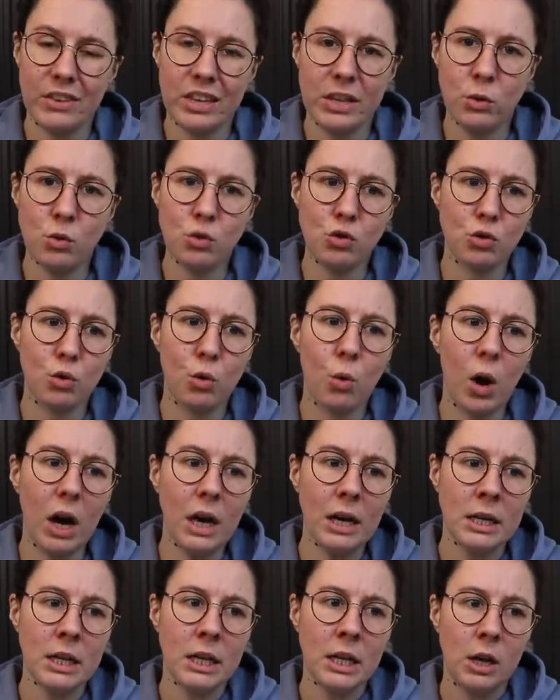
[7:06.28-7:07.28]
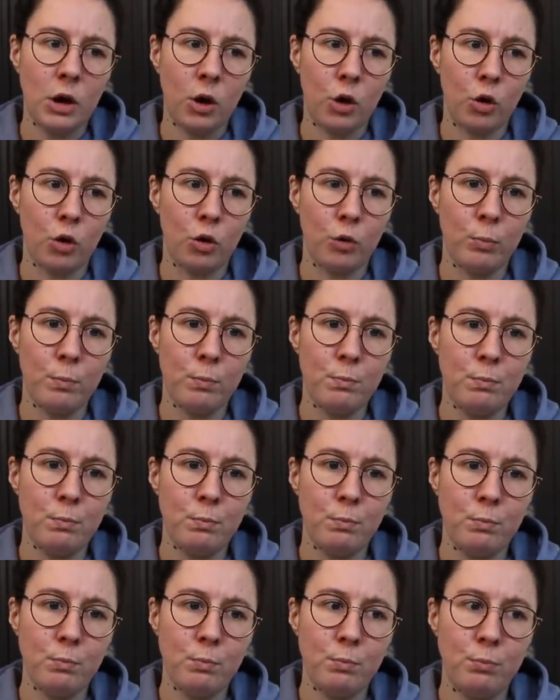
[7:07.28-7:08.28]
vidéo, je crois. Euh,
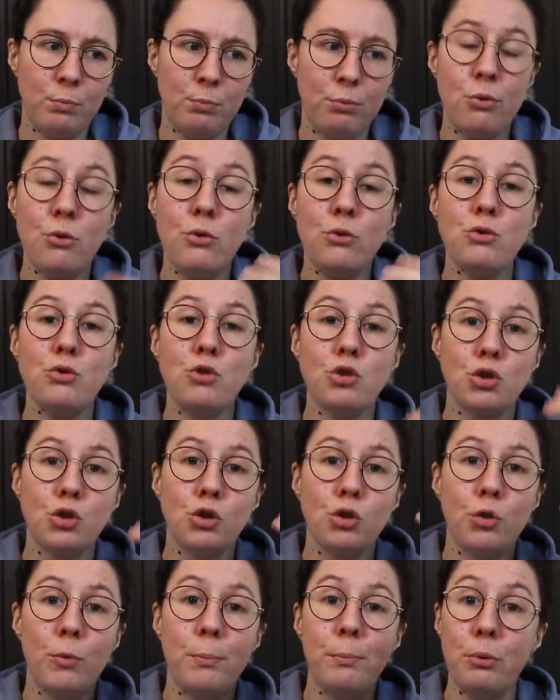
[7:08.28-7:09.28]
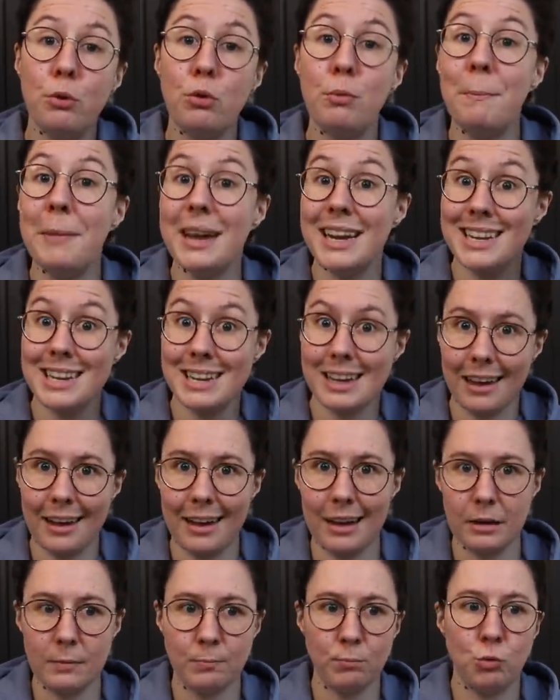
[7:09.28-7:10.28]
plus je peux
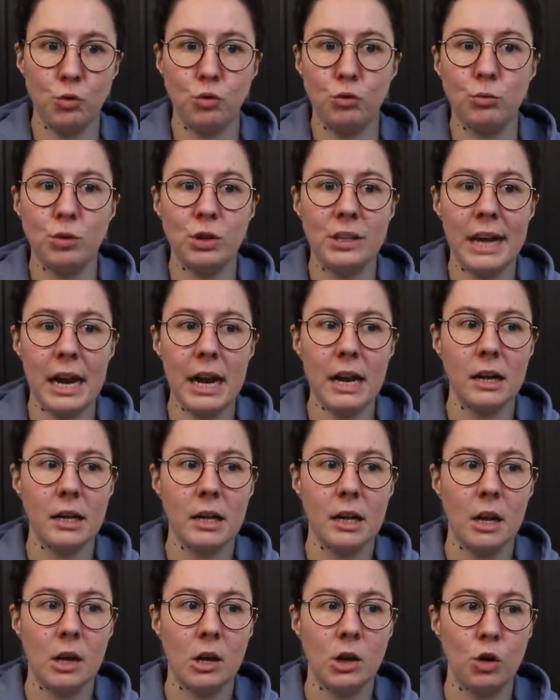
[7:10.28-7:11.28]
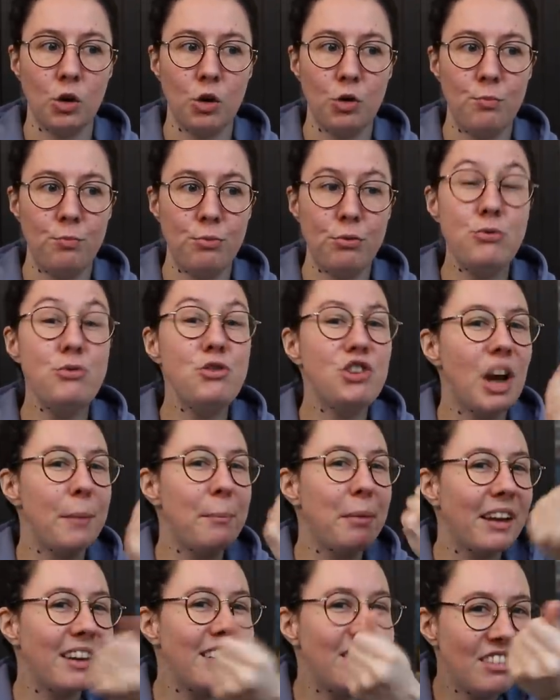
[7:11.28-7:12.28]
m'extraire du modèle, euh, plus
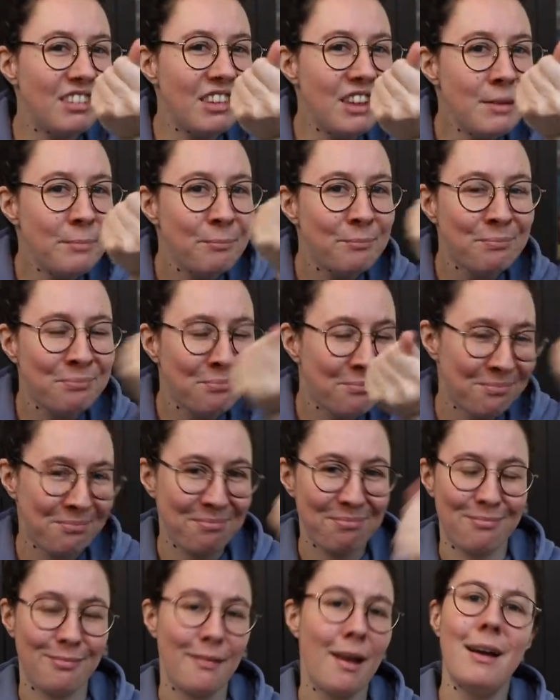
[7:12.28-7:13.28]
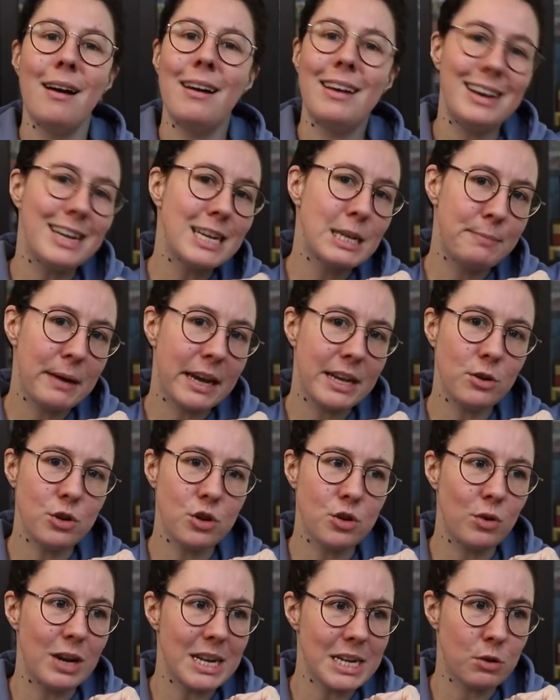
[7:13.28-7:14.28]
j'apprécie
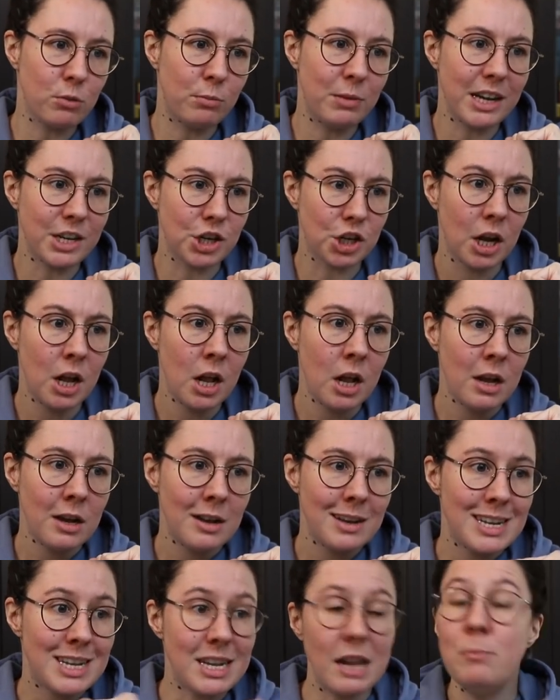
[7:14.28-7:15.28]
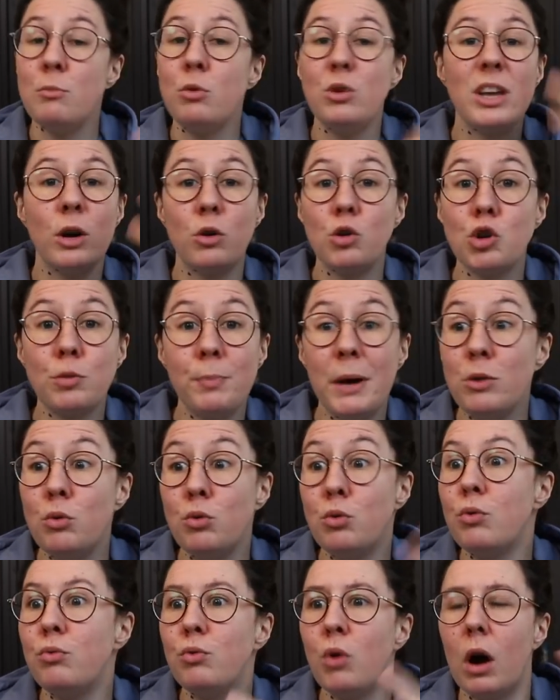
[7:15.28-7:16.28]
l'expérience de l'assemblage. Ça ne me dérange pas de
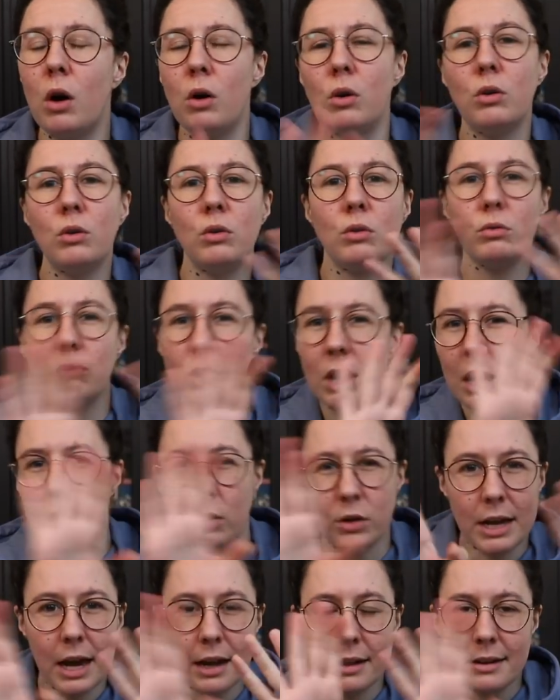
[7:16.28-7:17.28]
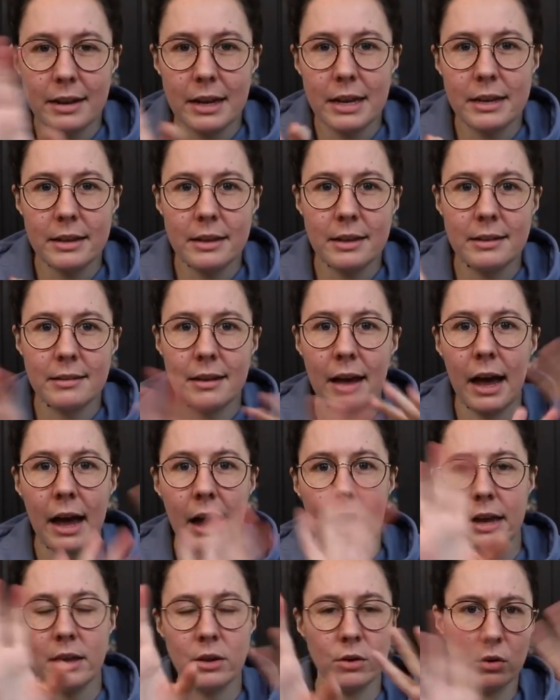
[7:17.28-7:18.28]
devoir voilà, regarder les
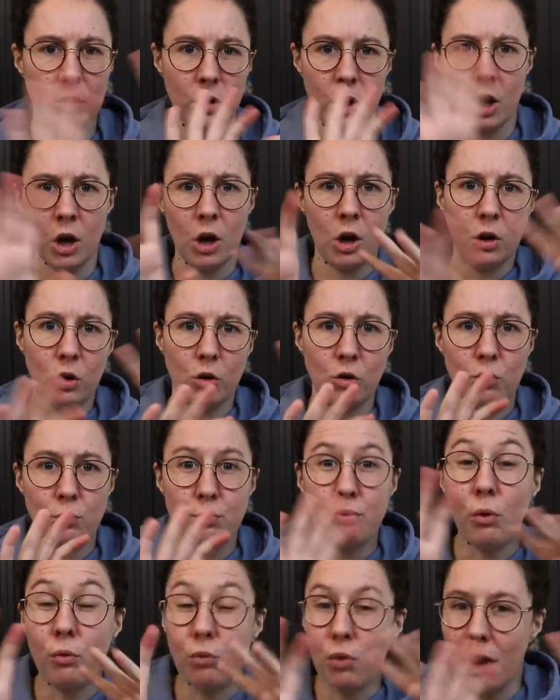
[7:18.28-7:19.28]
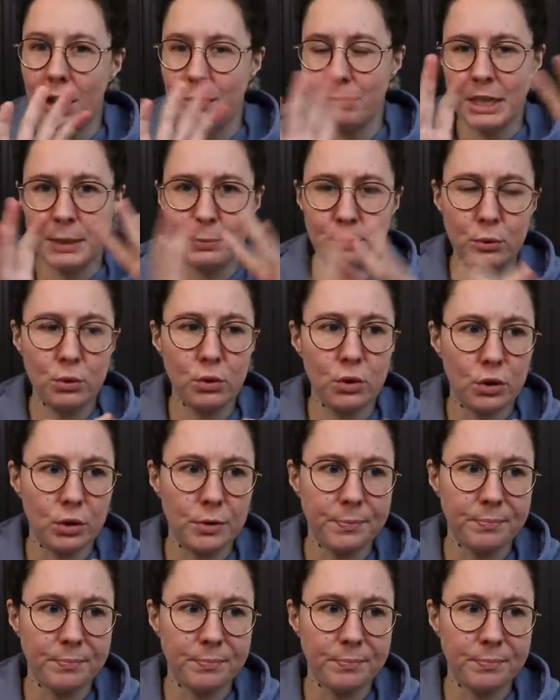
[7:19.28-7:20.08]
détails pour voir un petit peu